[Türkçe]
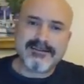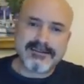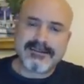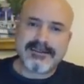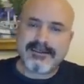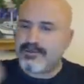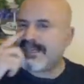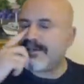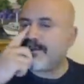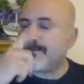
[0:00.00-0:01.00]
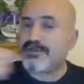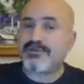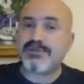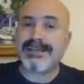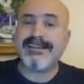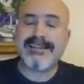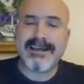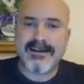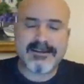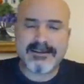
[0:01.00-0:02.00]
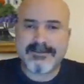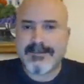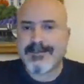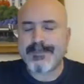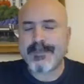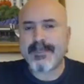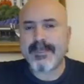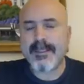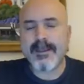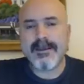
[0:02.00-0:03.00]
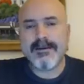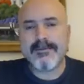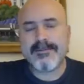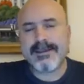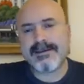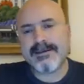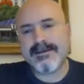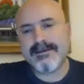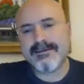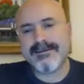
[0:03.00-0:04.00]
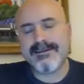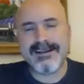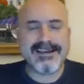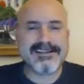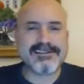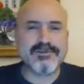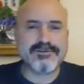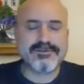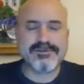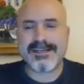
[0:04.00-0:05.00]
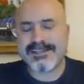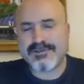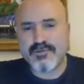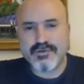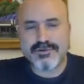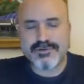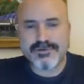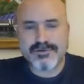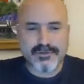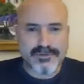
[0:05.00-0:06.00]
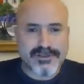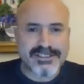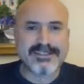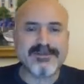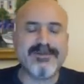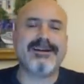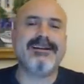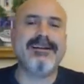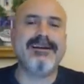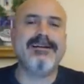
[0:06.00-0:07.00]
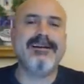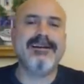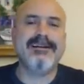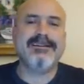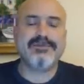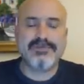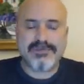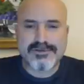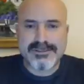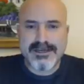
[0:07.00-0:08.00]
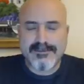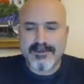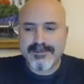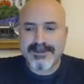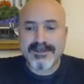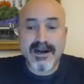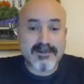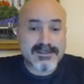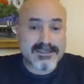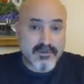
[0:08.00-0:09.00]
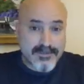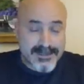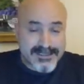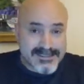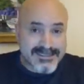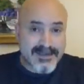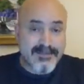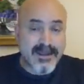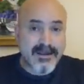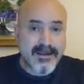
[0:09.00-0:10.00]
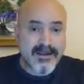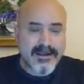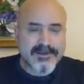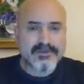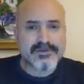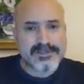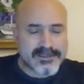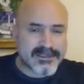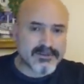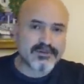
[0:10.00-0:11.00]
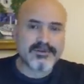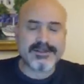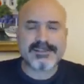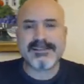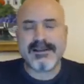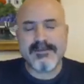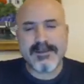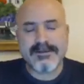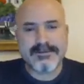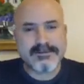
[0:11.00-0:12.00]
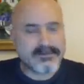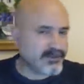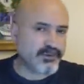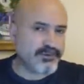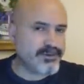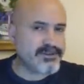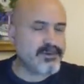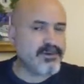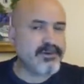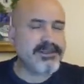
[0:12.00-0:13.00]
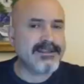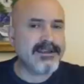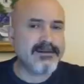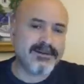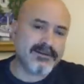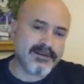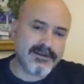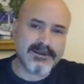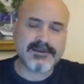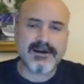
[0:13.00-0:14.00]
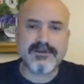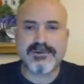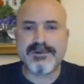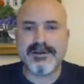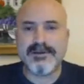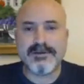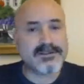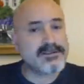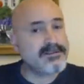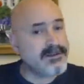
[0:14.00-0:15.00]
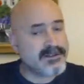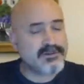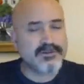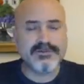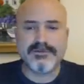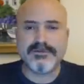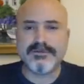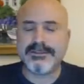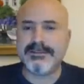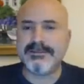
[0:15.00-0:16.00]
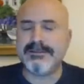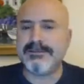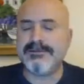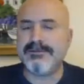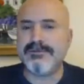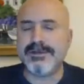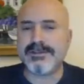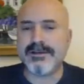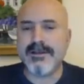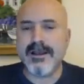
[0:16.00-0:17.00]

Ee, Kuzey Kıbrıs üzerinden aldı. Peki S-400, S-300 sonuç itibariyle Rus yapımı bir hava savunma sistemi. E Rusya NATO ülkesi değil mi? NATO üyesi bir ülke değil mi? Evet Avrupa Birliği ülkesi ve NATO e, üyesi.